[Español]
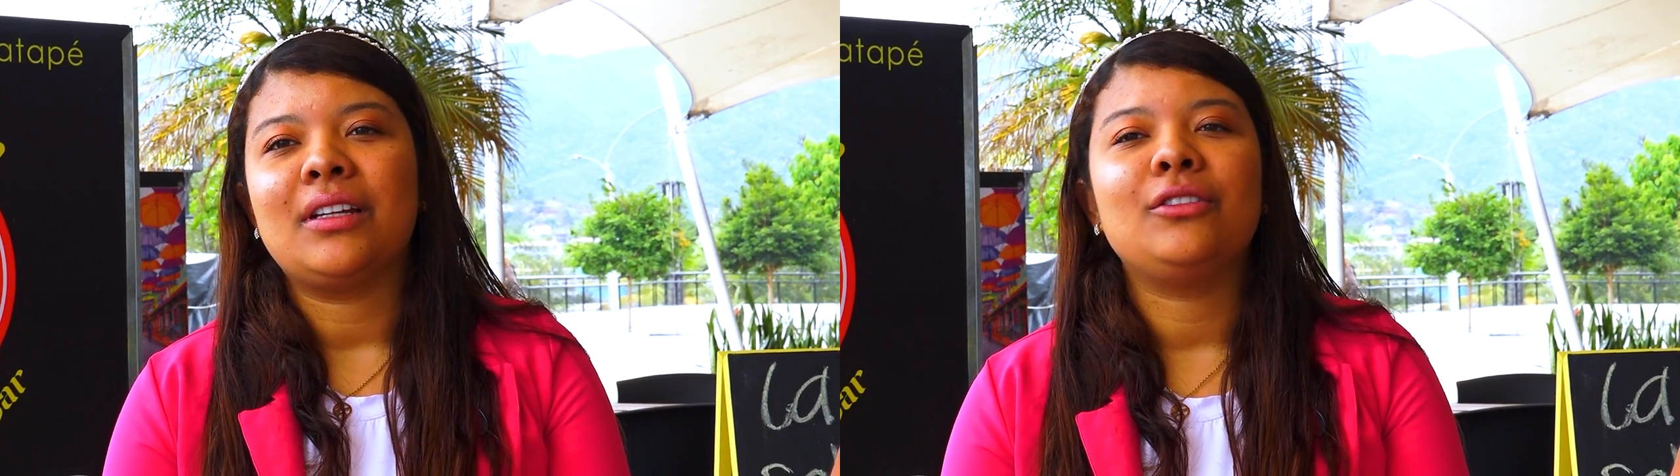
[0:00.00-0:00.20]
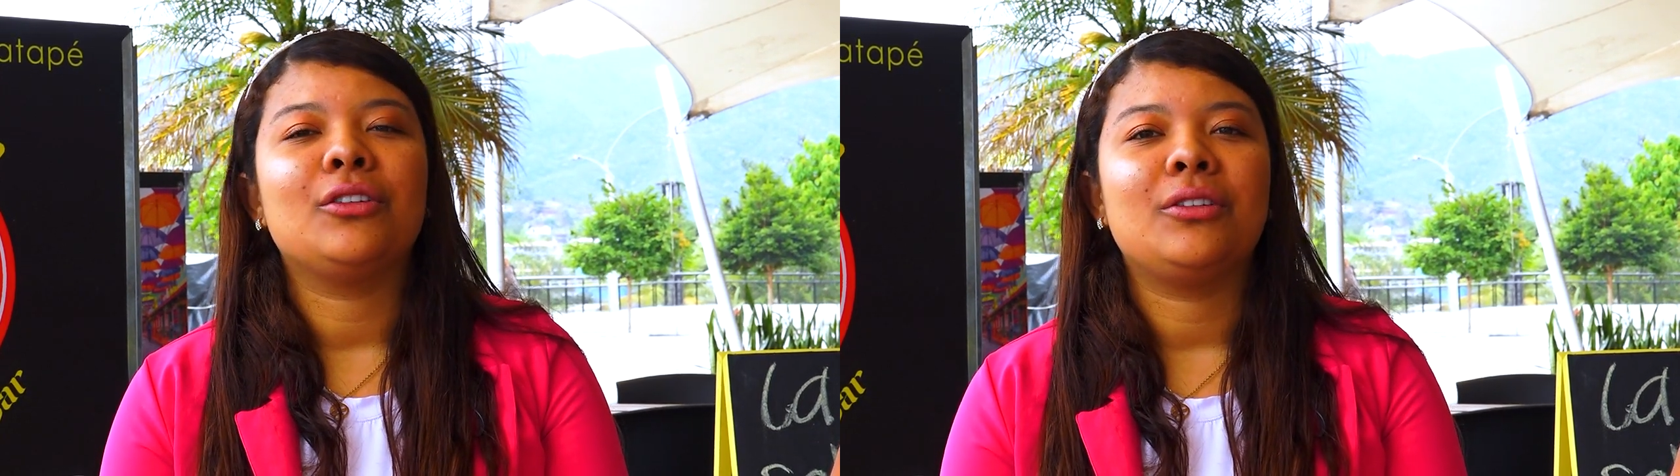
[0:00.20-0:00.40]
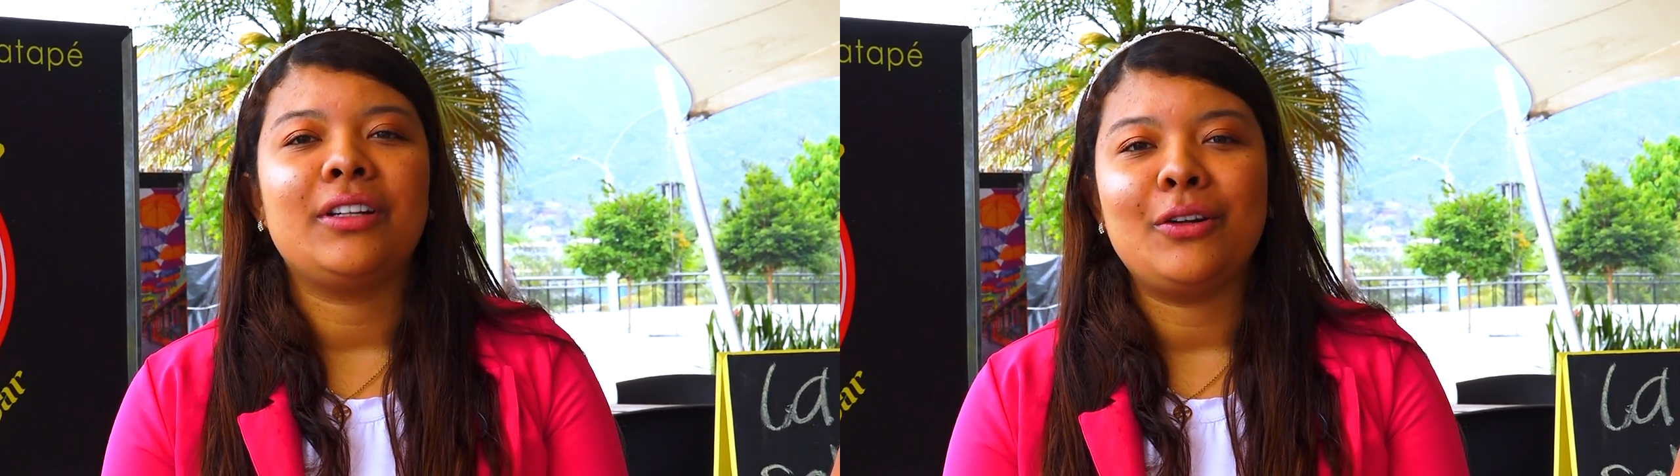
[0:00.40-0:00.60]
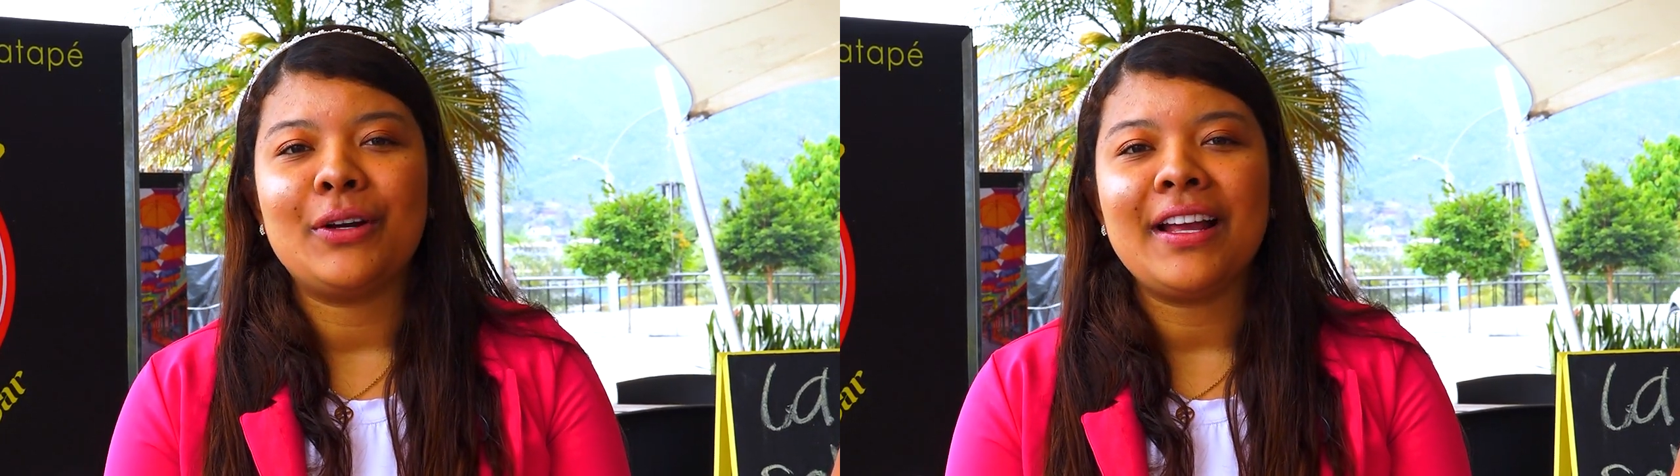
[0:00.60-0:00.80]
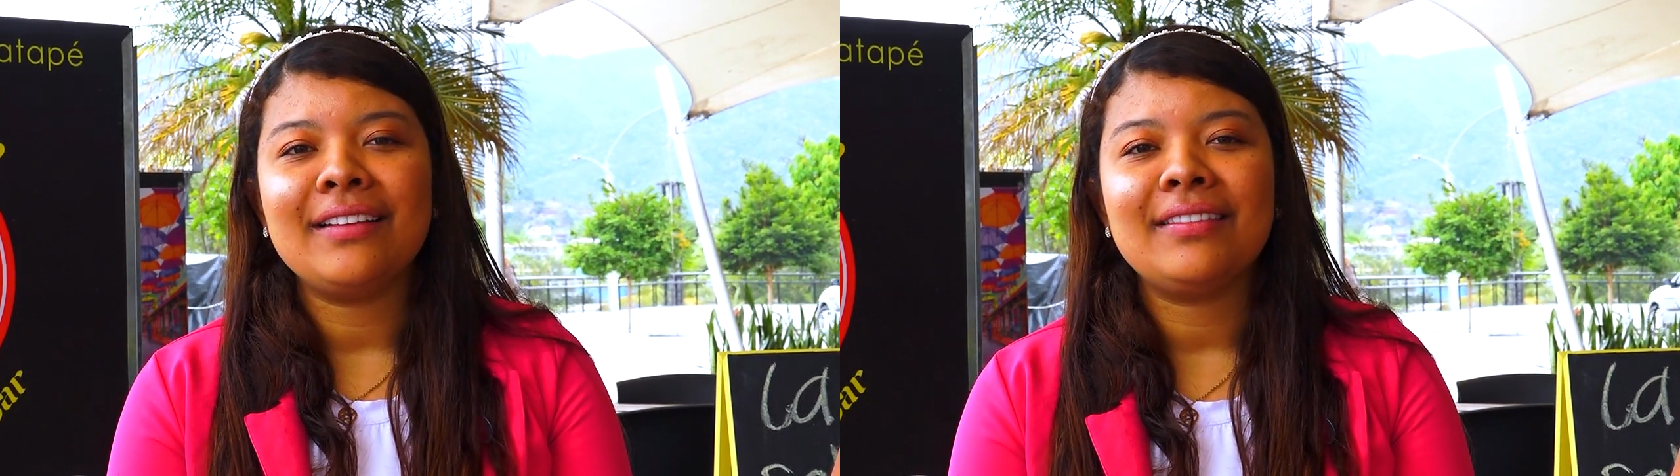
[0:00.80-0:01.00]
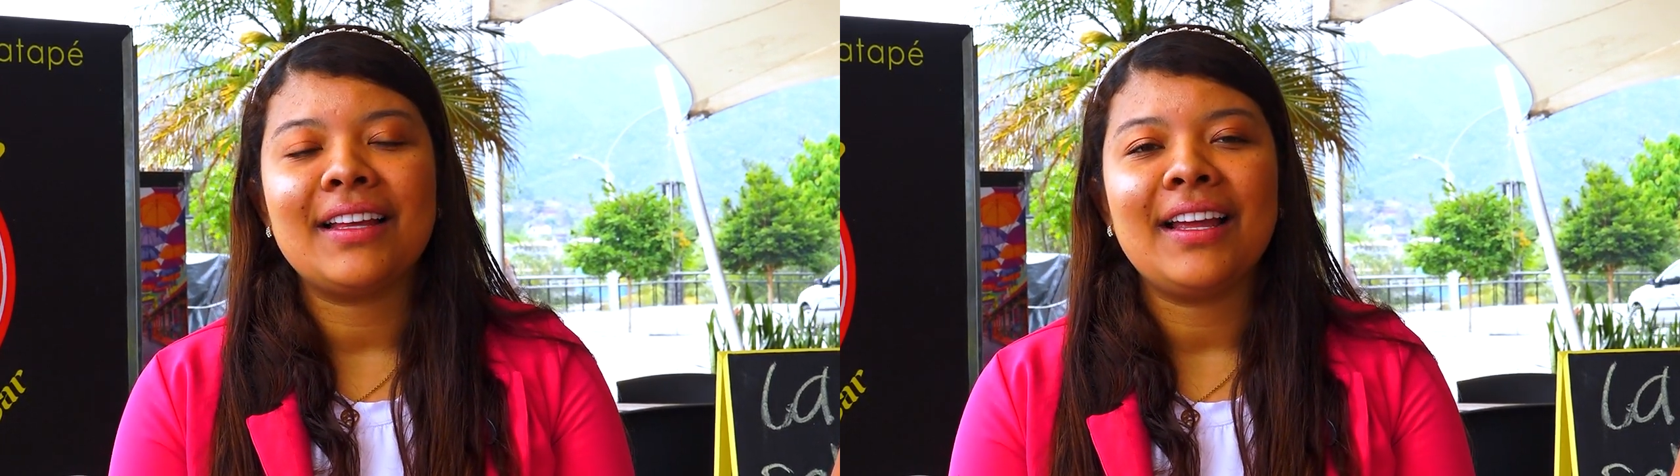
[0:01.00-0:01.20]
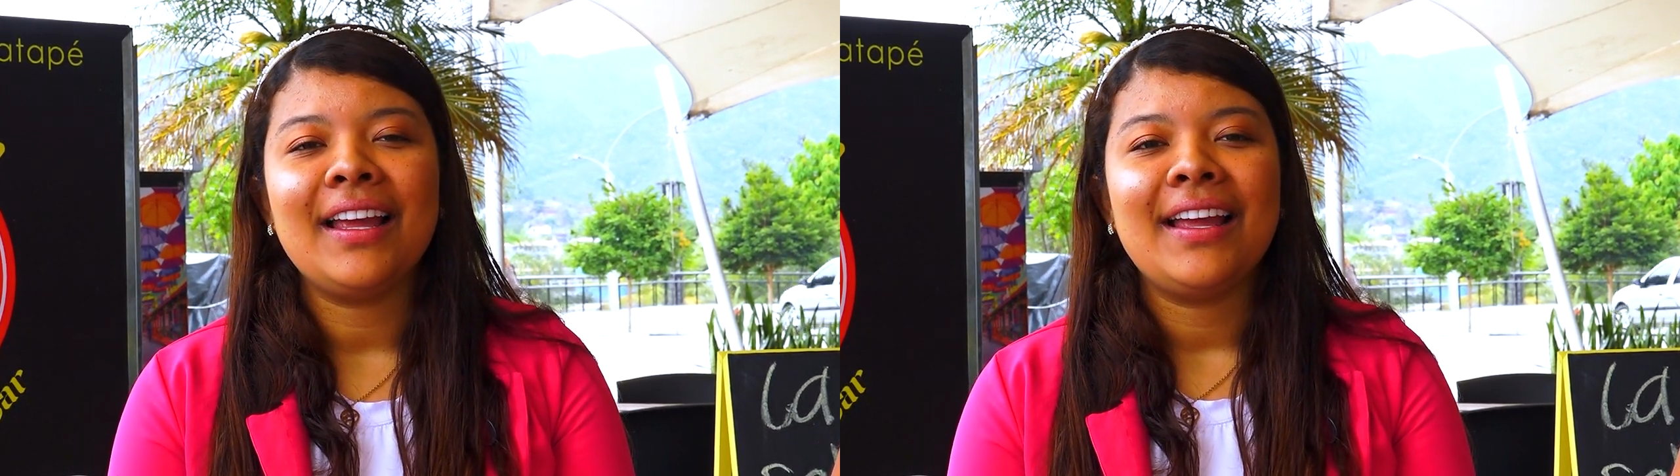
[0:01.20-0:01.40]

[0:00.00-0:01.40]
en todo el oriente.